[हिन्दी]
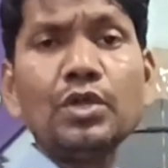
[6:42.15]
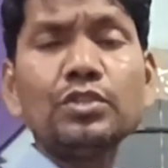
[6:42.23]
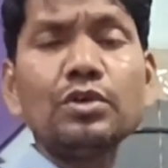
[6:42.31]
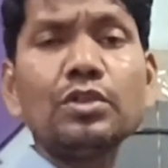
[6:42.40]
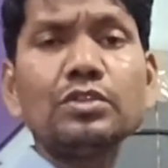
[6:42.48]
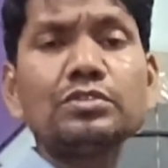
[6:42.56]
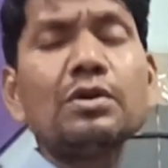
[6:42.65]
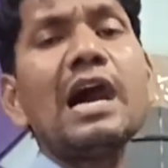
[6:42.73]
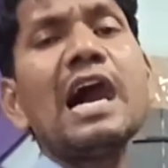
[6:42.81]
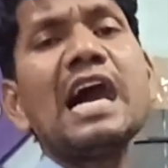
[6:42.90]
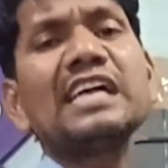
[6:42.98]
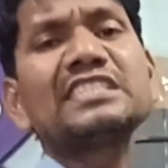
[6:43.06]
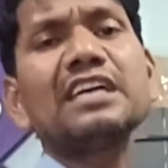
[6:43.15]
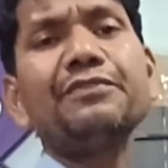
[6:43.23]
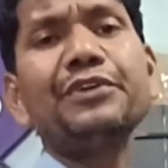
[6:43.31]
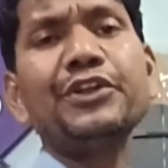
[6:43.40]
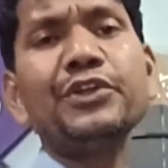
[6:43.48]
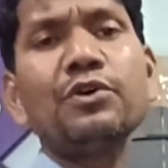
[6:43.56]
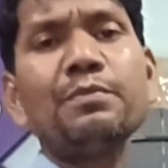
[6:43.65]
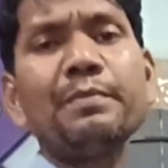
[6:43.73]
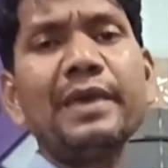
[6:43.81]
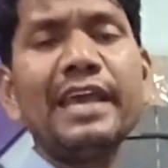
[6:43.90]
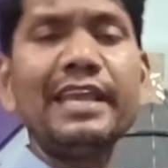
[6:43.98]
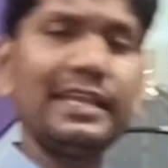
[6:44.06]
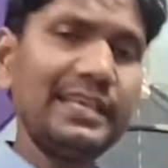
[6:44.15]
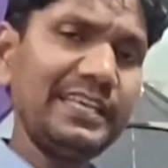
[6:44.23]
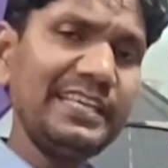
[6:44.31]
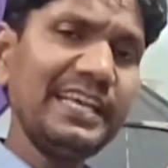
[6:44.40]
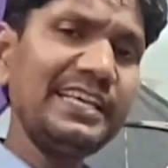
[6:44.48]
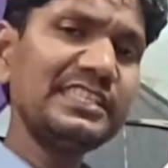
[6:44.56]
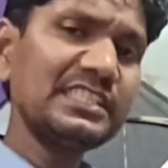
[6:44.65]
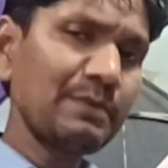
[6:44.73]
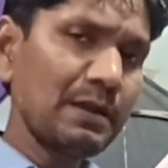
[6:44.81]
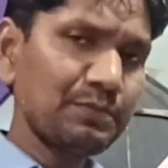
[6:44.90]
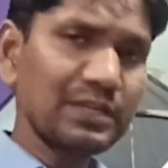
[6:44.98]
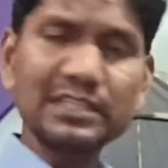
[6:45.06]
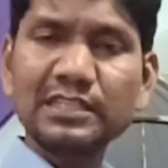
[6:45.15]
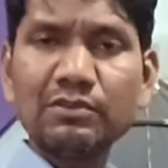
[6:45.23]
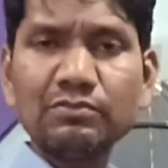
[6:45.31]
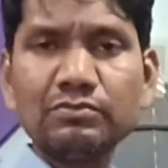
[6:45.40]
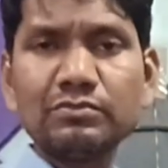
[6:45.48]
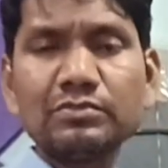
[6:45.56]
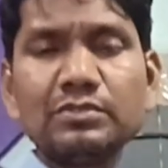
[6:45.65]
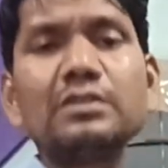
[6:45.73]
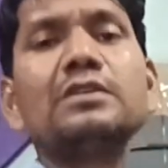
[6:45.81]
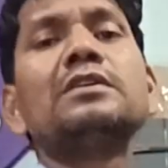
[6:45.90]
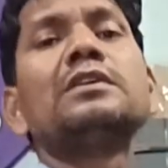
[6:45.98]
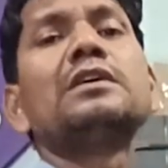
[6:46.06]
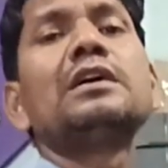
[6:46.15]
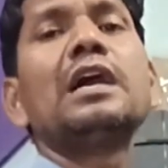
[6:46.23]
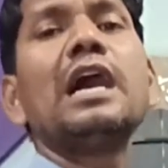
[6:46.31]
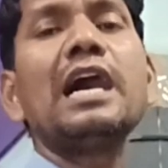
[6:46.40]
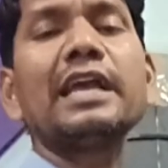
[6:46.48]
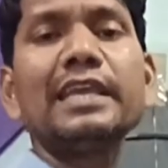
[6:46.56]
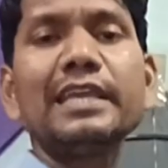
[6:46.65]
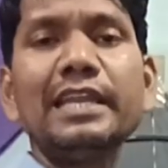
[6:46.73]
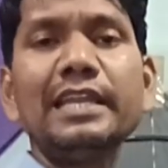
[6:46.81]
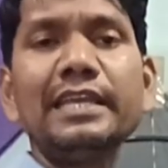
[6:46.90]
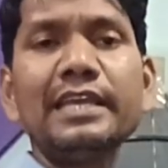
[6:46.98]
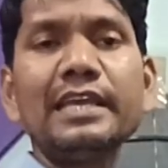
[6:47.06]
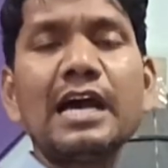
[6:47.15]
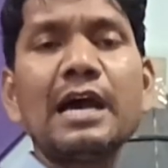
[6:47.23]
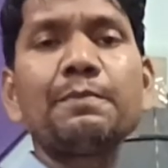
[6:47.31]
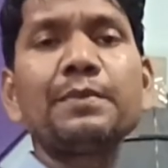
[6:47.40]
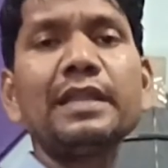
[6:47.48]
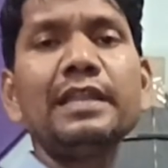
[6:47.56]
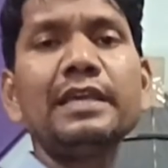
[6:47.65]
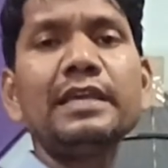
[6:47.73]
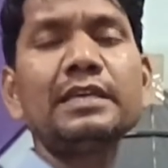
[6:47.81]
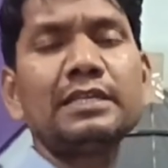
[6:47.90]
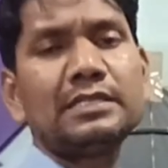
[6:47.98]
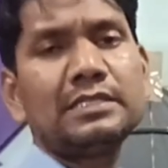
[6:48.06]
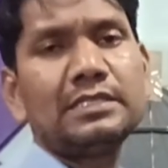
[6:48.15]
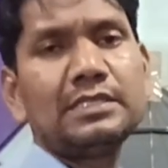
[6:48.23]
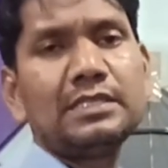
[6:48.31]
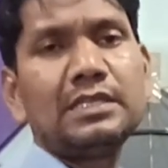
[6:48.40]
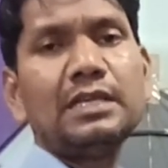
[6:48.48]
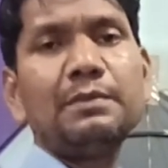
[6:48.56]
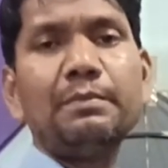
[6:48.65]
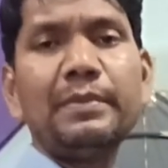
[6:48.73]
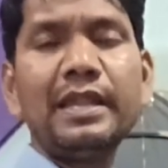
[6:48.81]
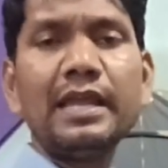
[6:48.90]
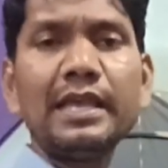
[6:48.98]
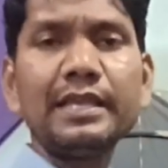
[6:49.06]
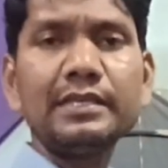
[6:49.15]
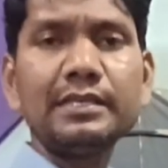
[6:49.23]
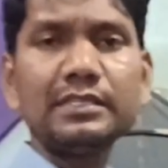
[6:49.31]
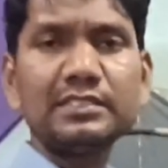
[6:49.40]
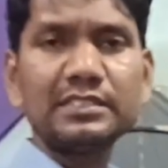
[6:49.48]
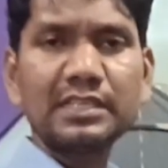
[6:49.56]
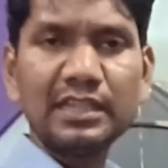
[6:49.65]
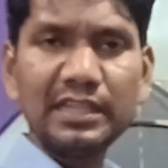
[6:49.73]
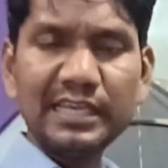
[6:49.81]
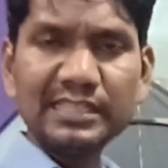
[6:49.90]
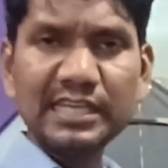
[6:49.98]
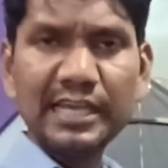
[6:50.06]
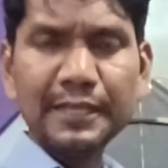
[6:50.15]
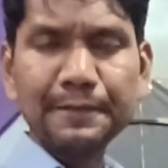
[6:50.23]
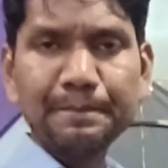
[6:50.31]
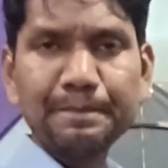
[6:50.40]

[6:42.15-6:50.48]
तो दोस्तों आज का वीडियो मैं यहीं समाप्त करता हूं आगे के लिए आपके लिए मेरा एक संदेश है